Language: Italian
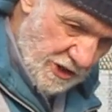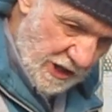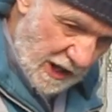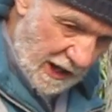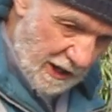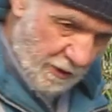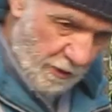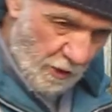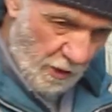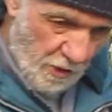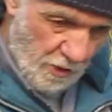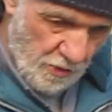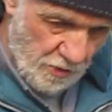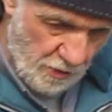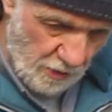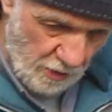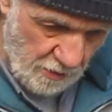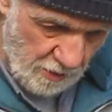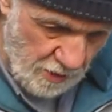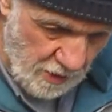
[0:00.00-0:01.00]
c'è il
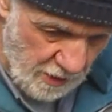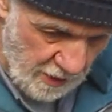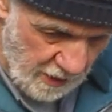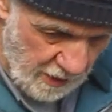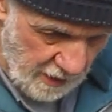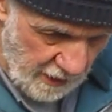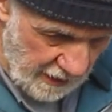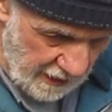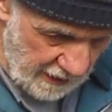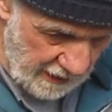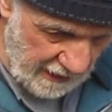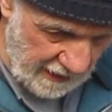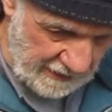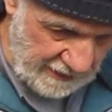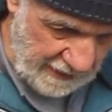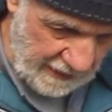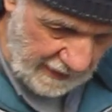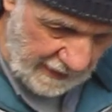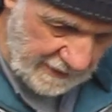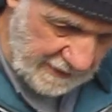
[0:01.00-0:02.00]
corso in
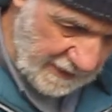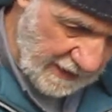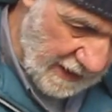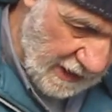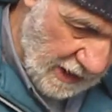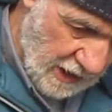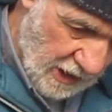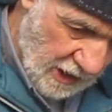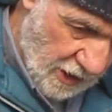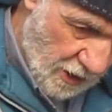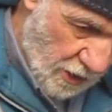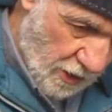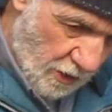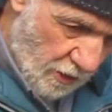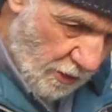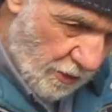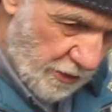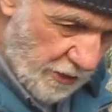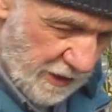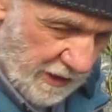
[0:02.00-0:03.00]
internet
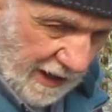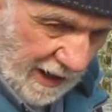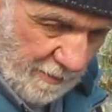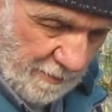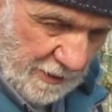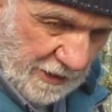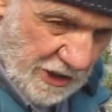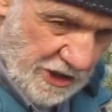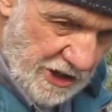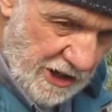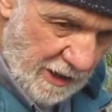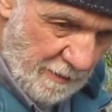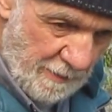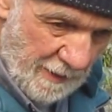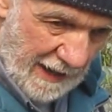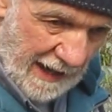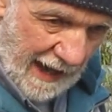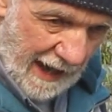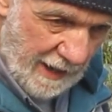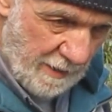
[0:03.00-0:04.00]
Orchidea medicina
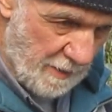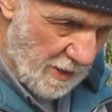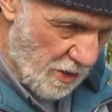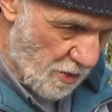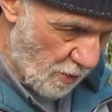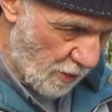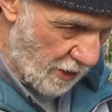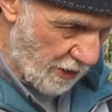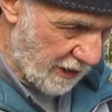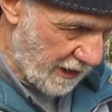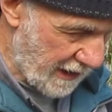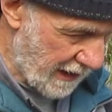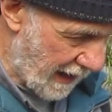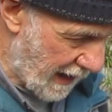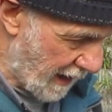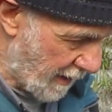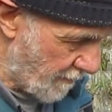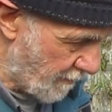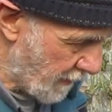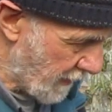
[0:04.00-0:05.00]
per l'anima sulle
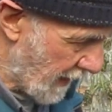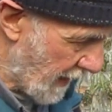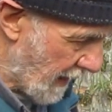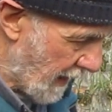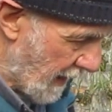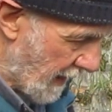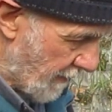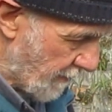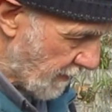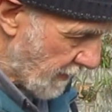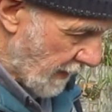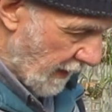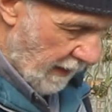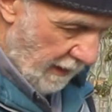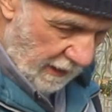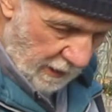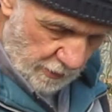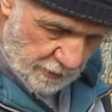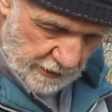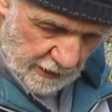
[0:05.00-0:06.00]
orchidee,
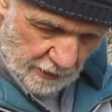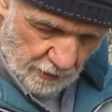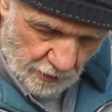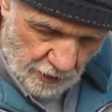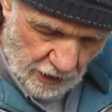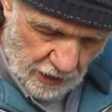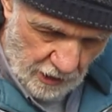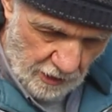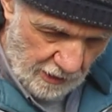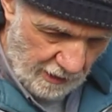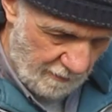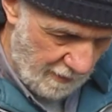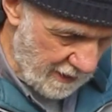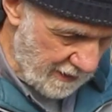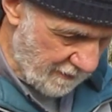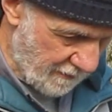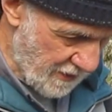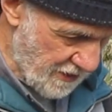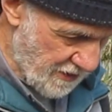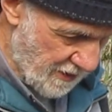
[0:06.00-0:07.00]
che lo tengo io. Una
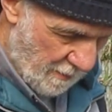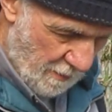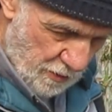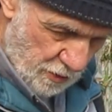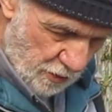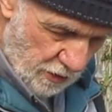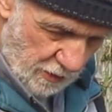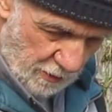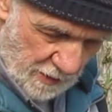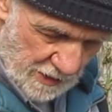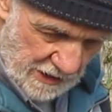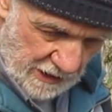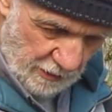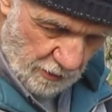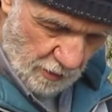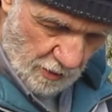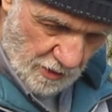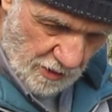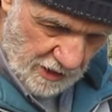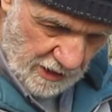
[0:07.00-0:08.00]
volta facevamo tutti questi
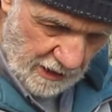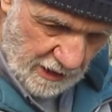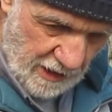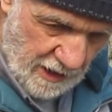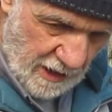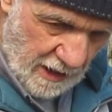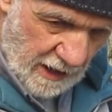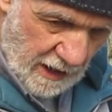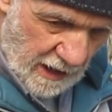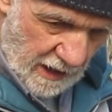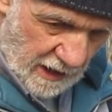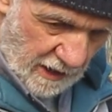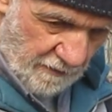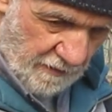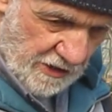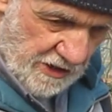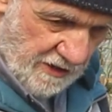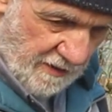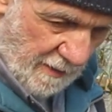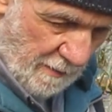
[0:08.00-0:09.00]
corsi,
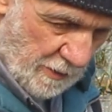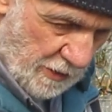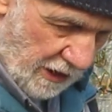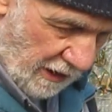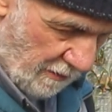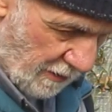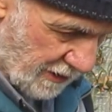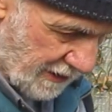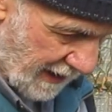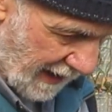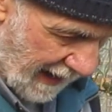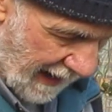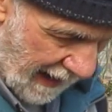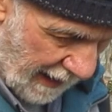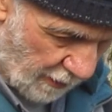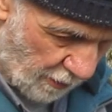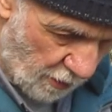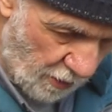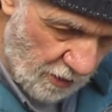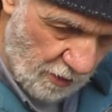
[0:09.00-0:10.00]
facevamo tre volte
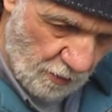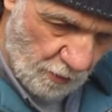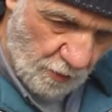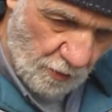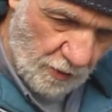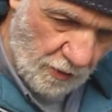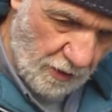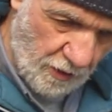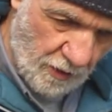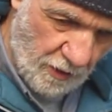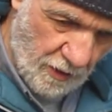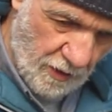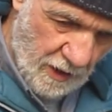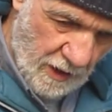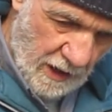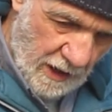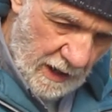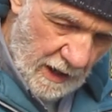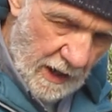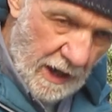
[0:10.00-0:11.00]
all'anno, uno
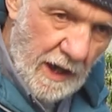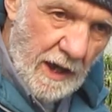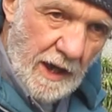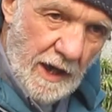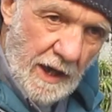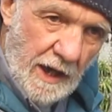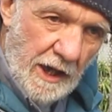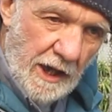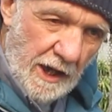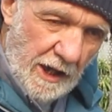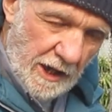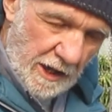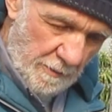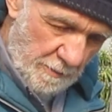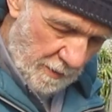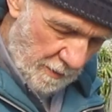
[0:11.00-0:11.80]
in